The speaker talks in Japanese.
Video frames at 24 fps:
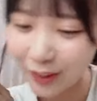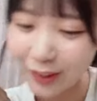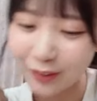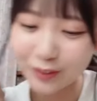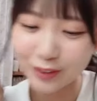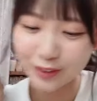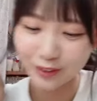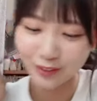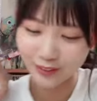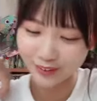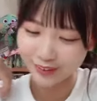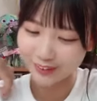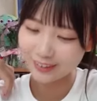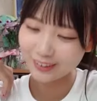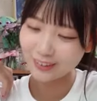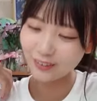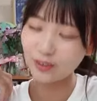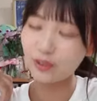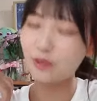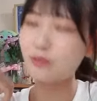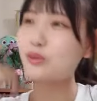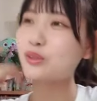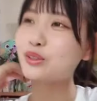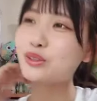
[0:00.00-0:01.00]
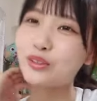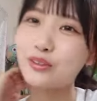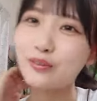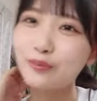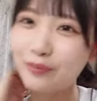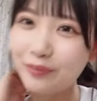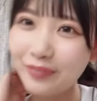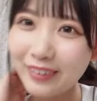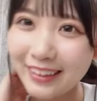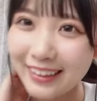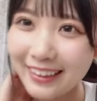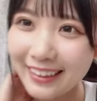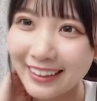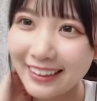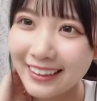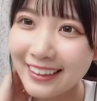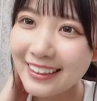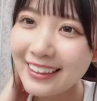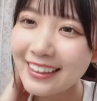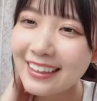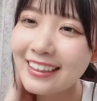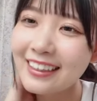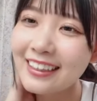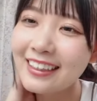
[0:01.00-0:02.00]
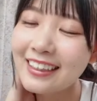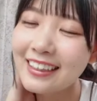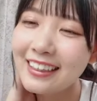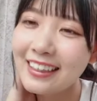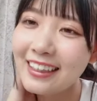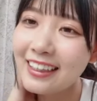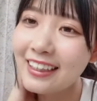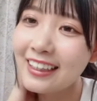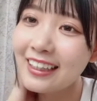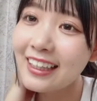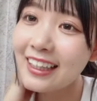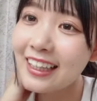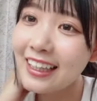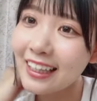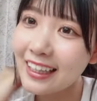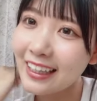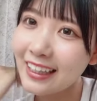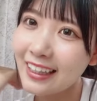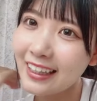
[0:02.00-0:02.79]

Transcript: これは嘘これも嘘えー、